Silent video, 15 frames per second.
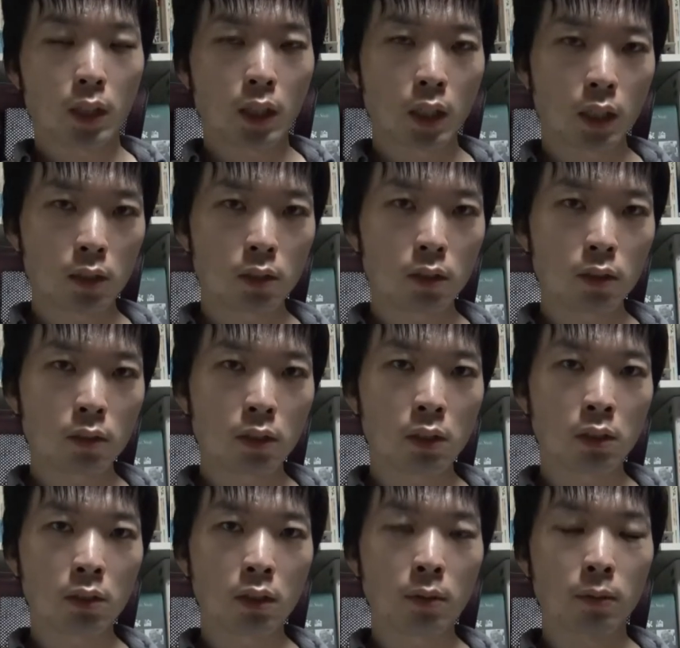外れる
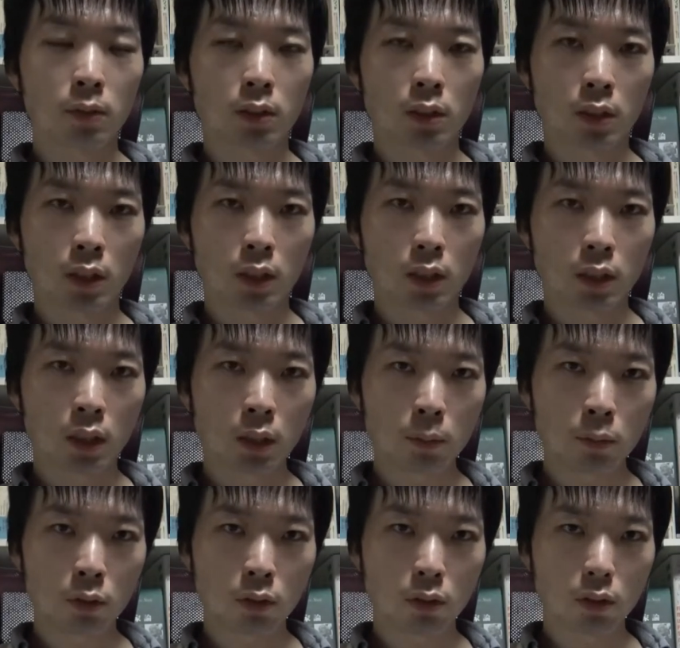引くかもしれないで
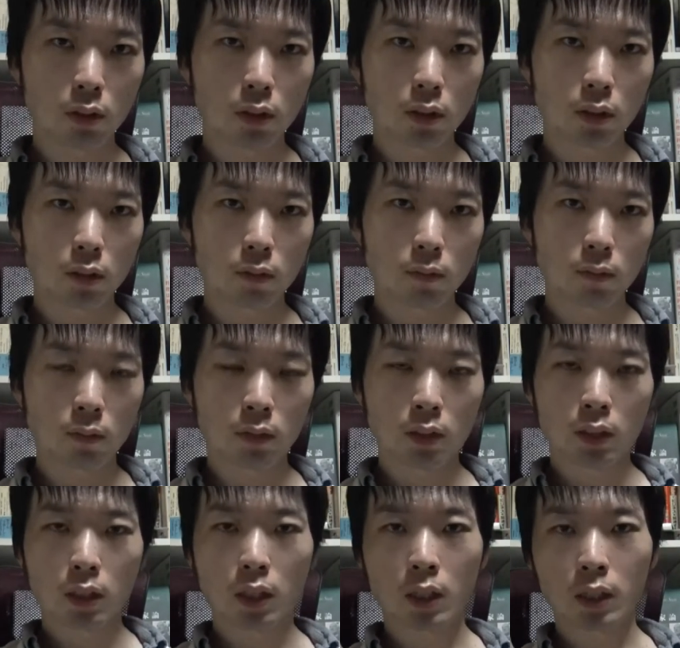も
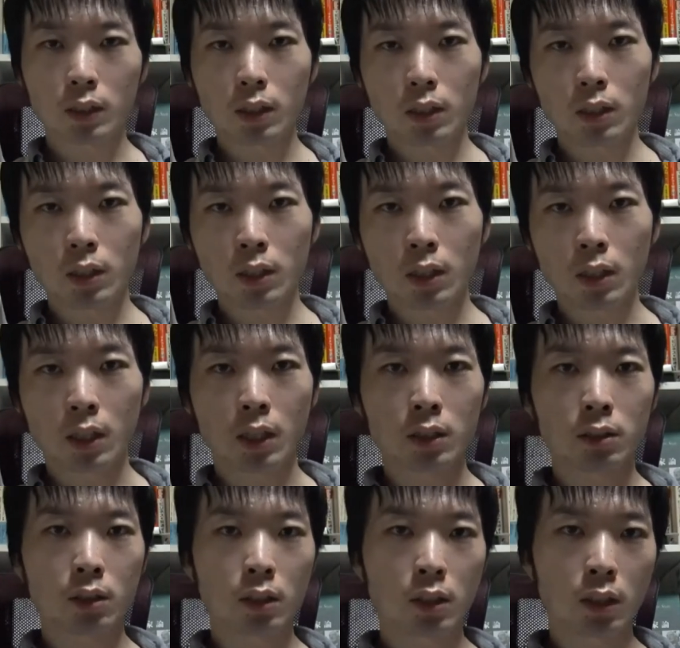当たりか
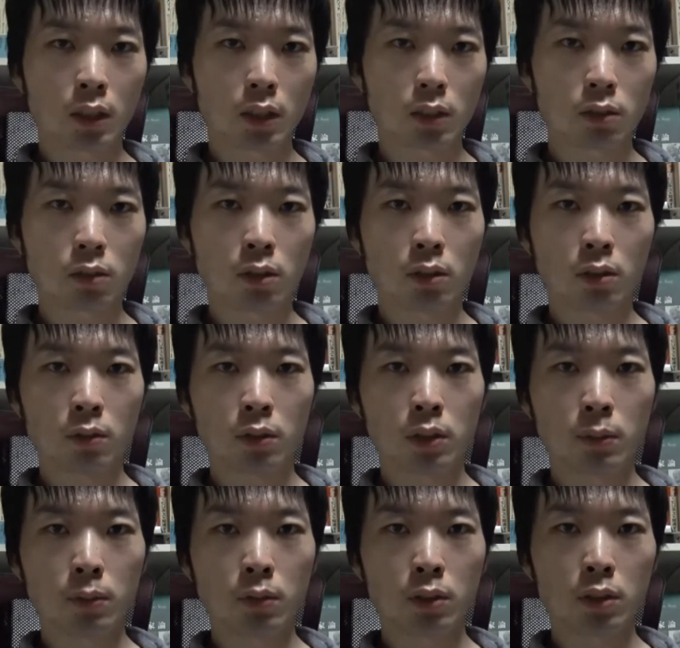外れかそれを
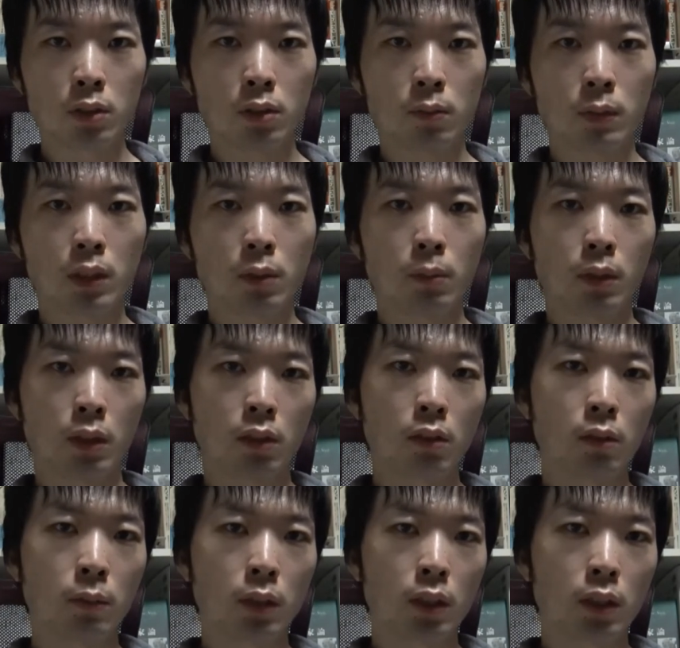自分自身の目で見
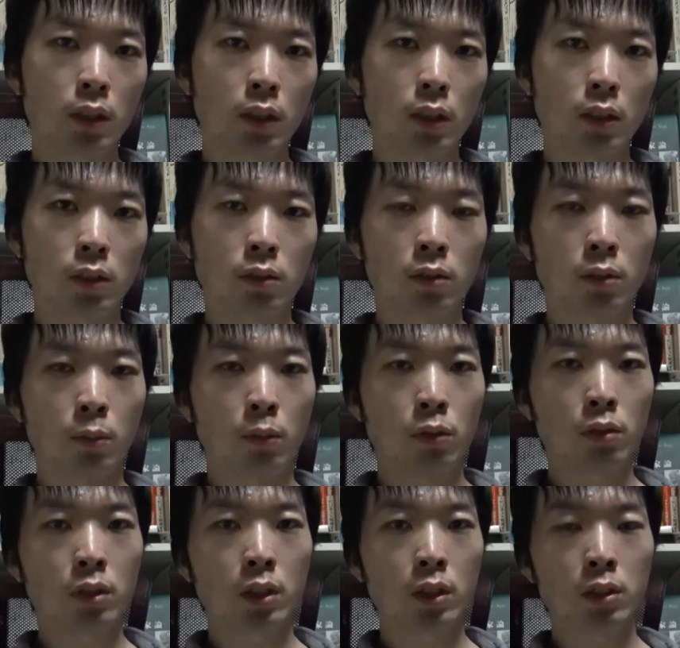極めたいなその
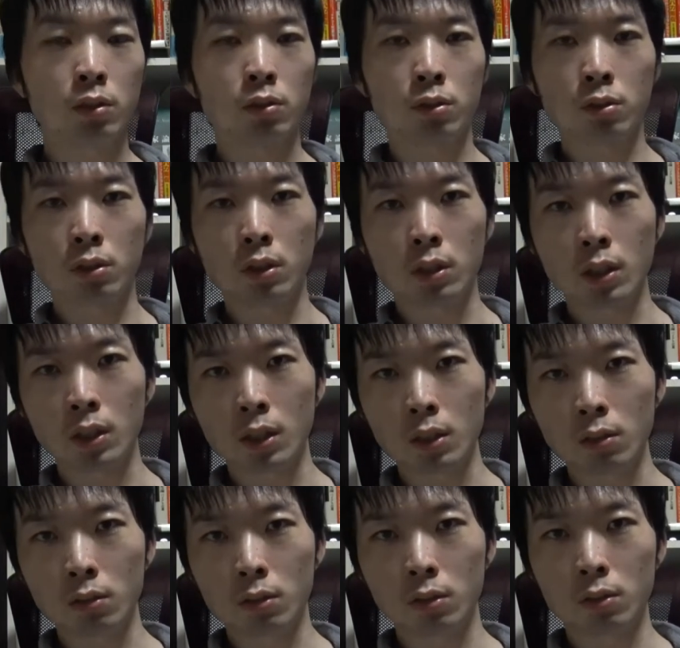物差しを作りたいな
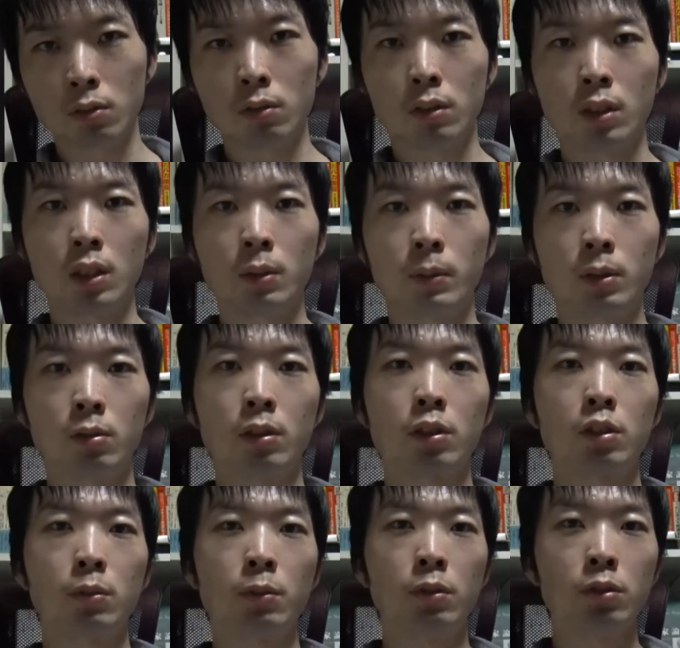というのであれば予
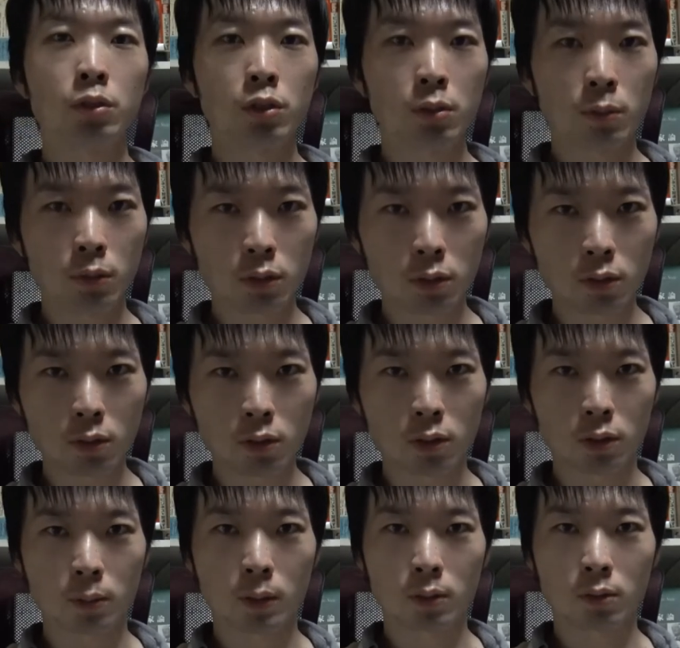約本を注文すること
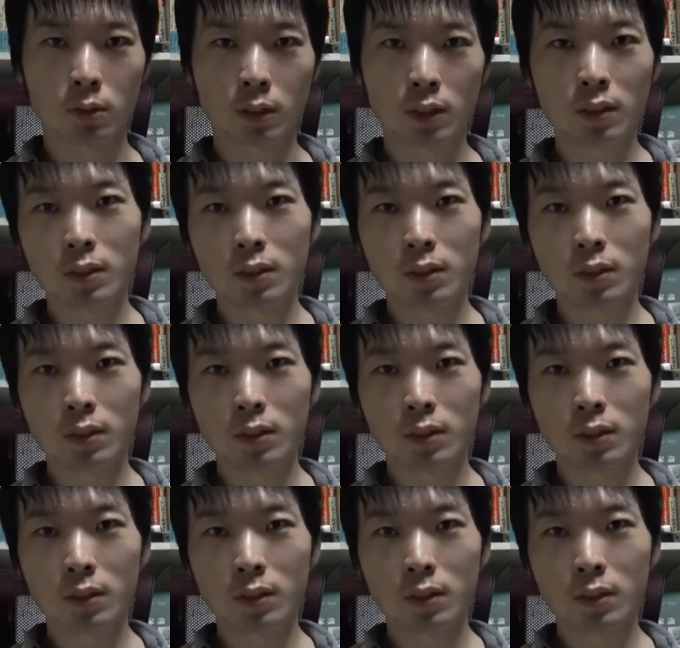にしましょうね